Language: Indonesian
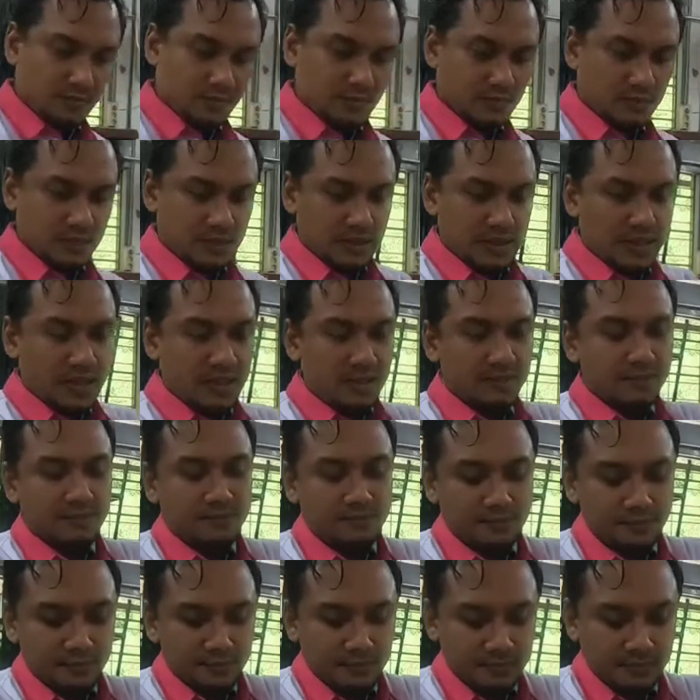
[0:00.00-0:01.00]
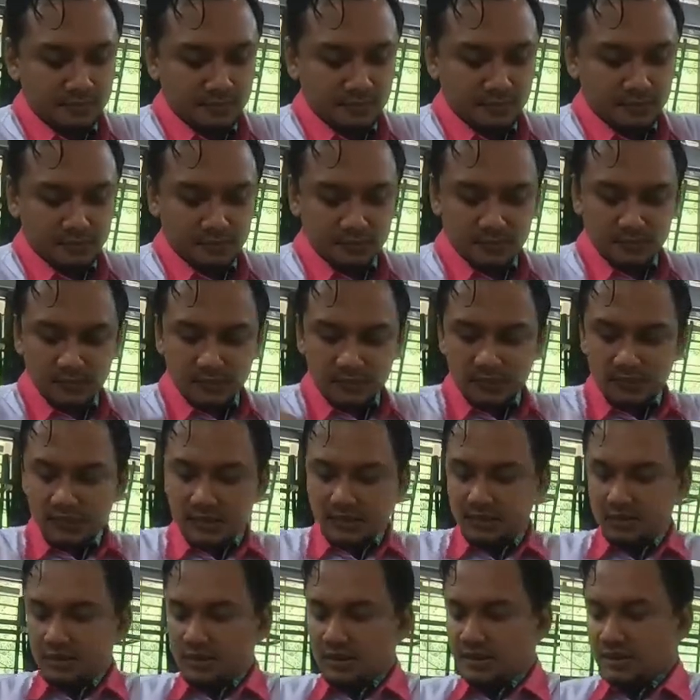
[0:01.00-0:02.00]
Ya. Ini
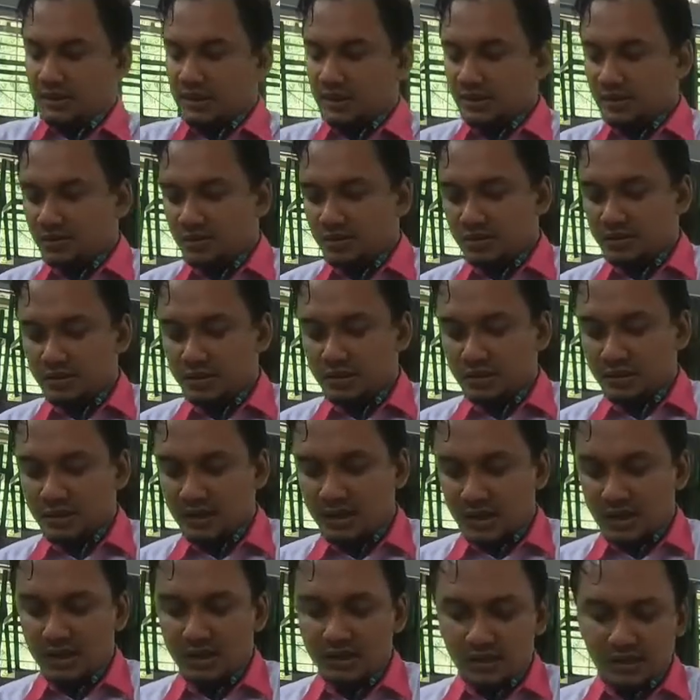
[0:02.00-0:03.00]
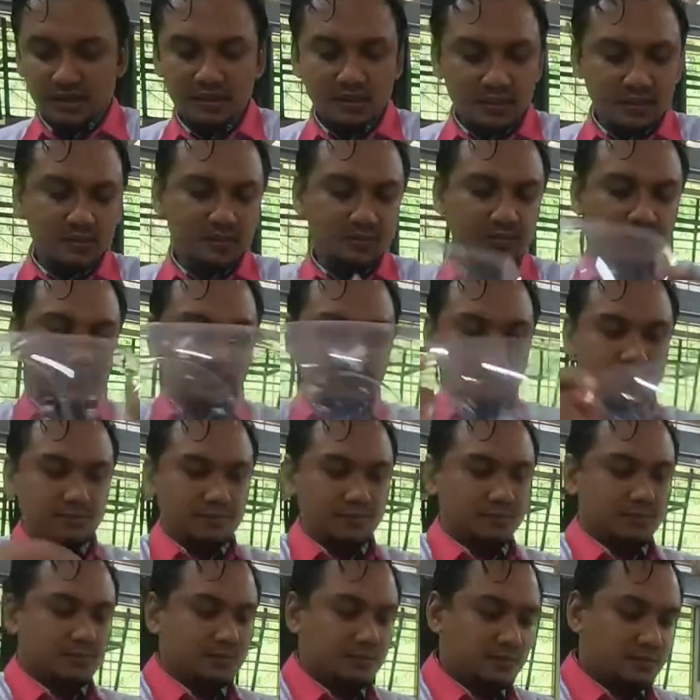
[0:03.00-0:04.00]
sudah satu setengah kilo.
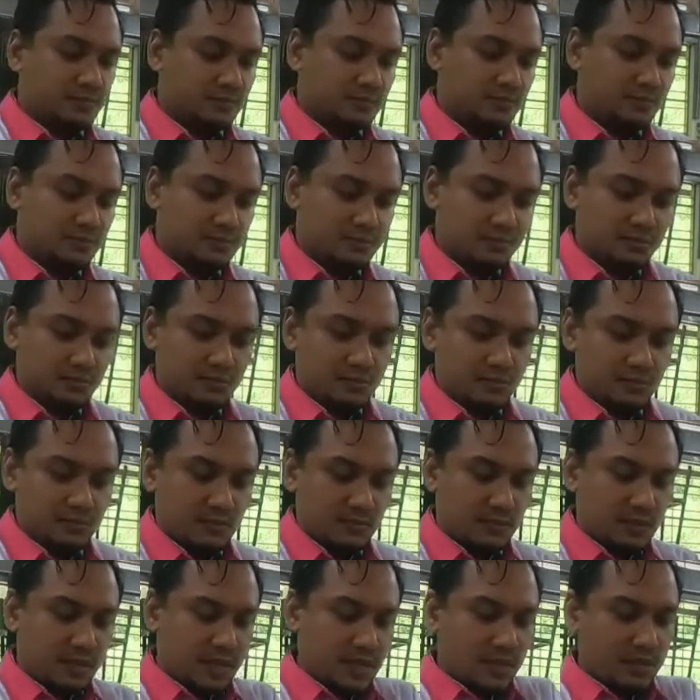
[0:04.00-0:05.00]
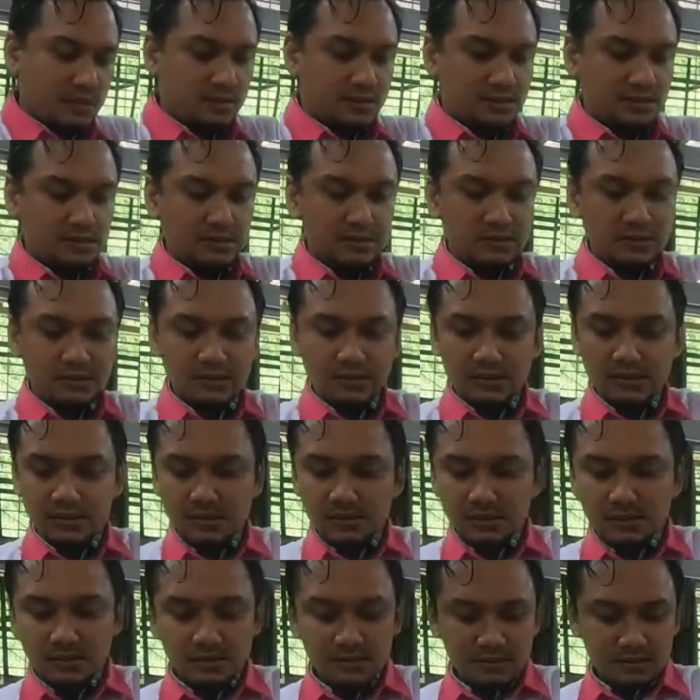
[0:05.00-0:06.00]
Nah,
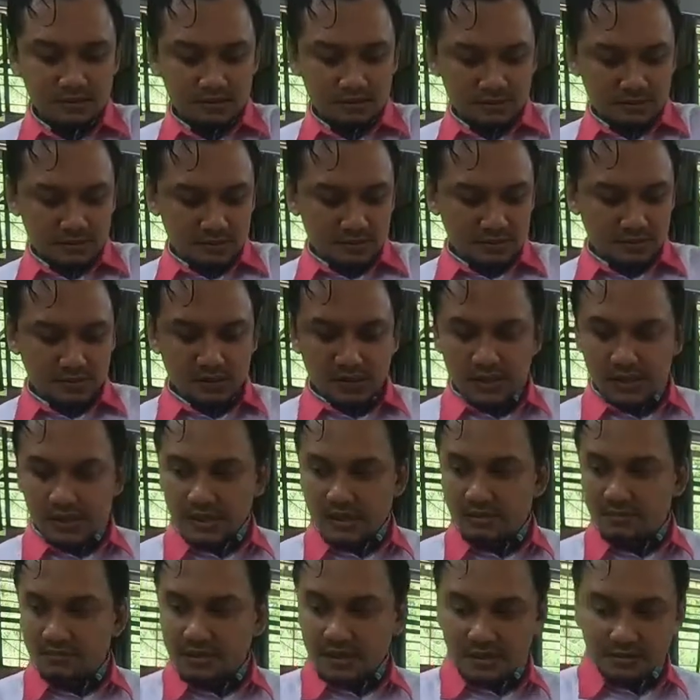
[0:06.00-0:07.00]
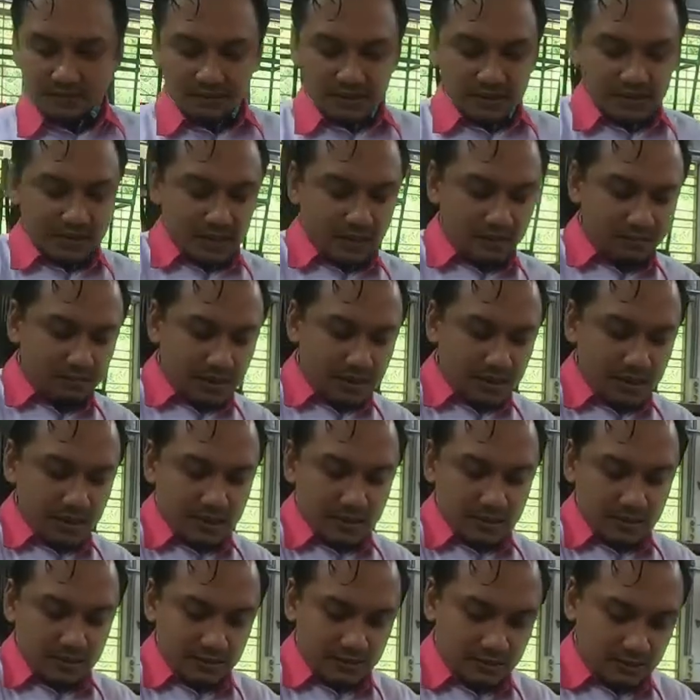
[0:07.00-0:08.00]
oke yang paling
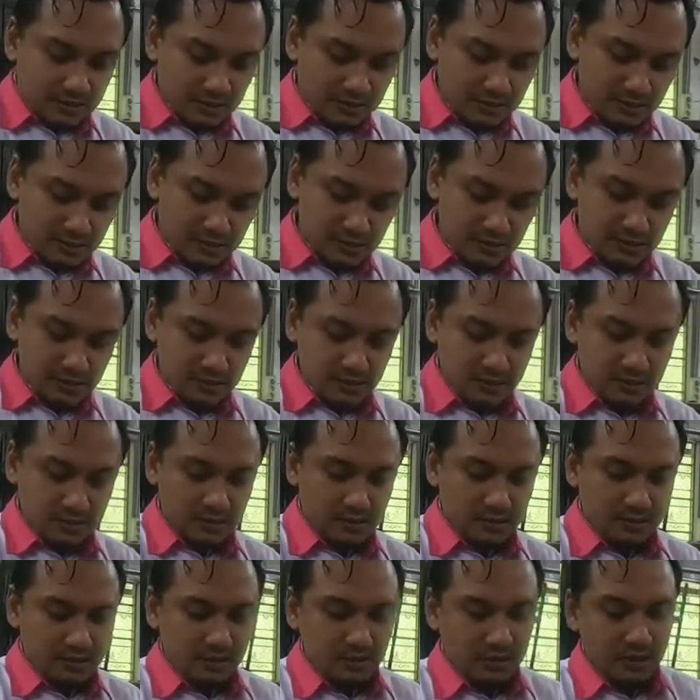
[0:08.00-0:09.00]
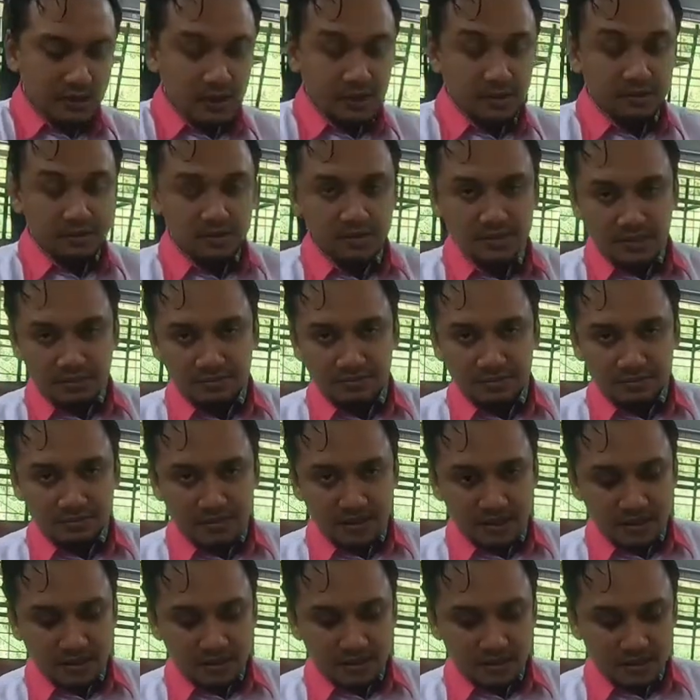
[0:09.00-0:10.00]
pertama harusnya
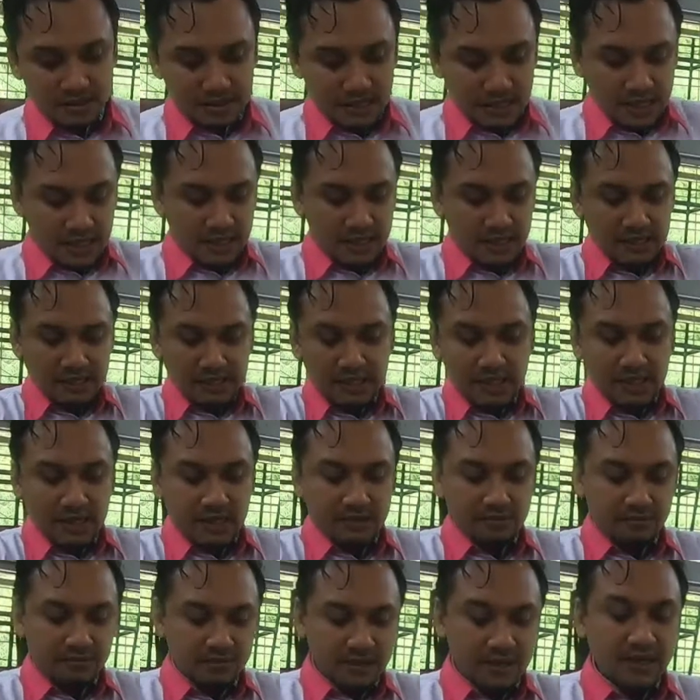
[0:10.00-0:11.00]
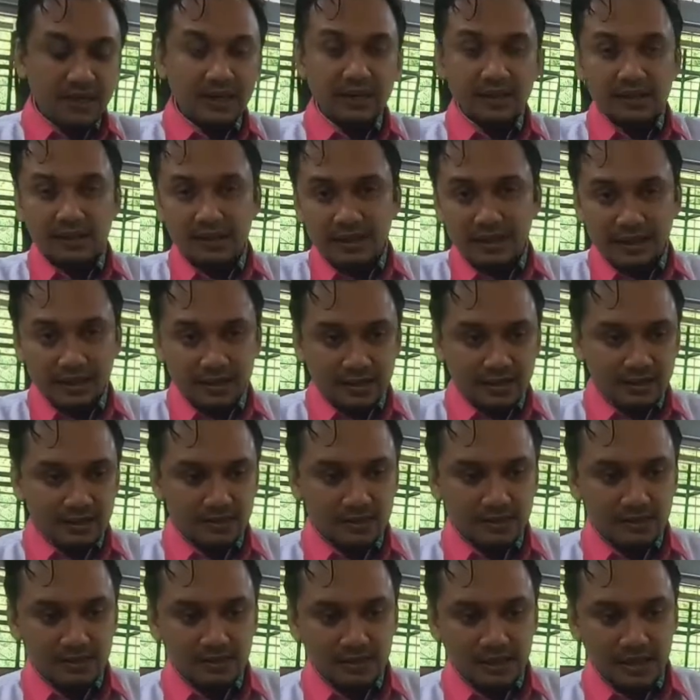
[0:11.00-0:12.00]
memang kita nanti akan berlayer layer
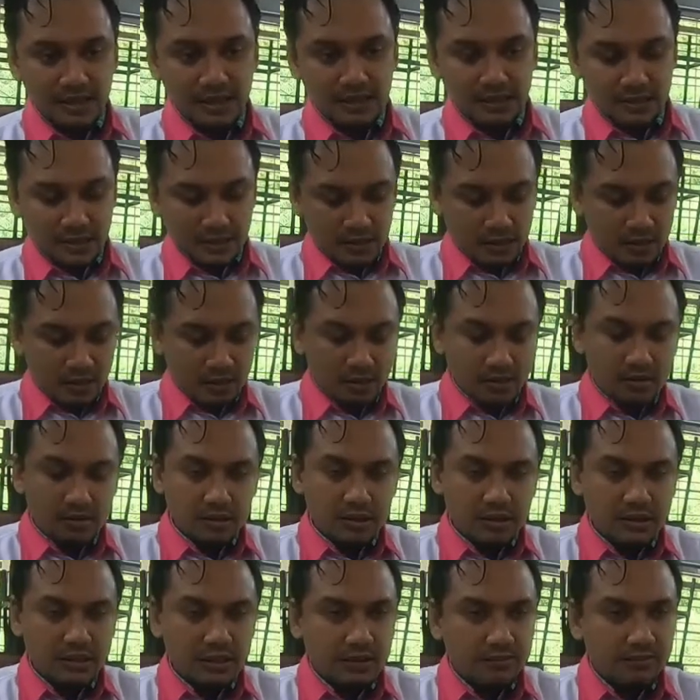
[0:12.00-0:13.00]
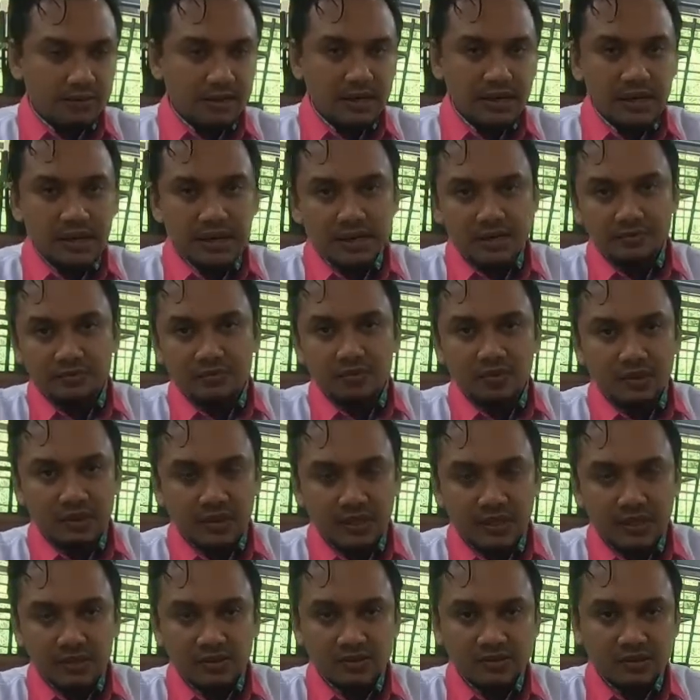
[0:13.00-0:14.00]
ya. Kalau kita menangani mungkin
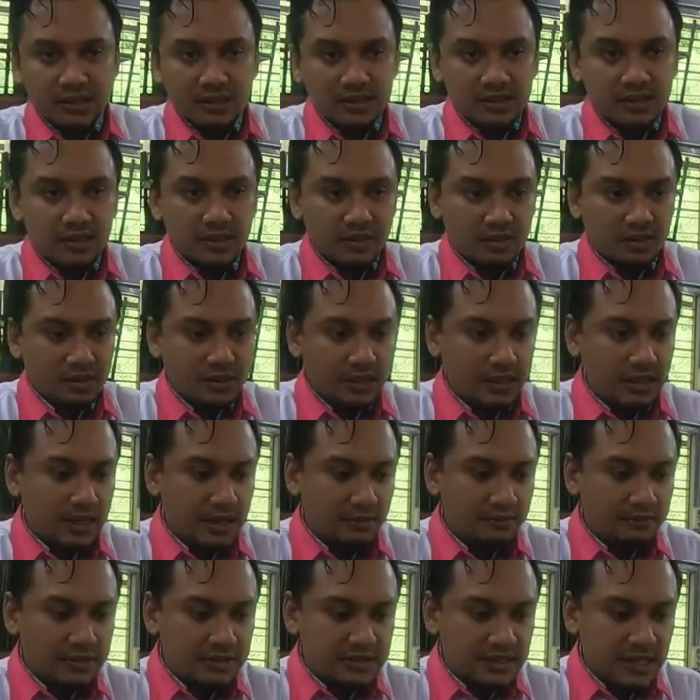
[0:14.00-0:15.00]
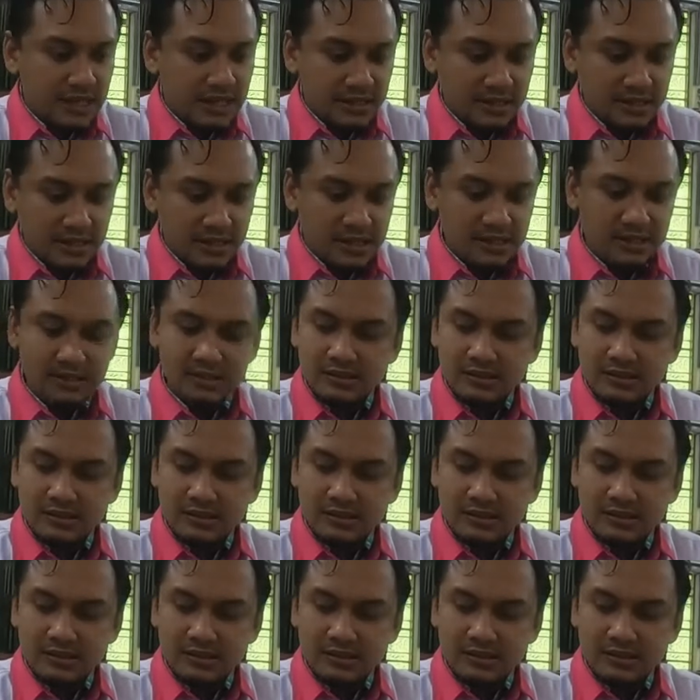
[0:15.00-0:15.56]
ratusan kilo ya nggak bisa ya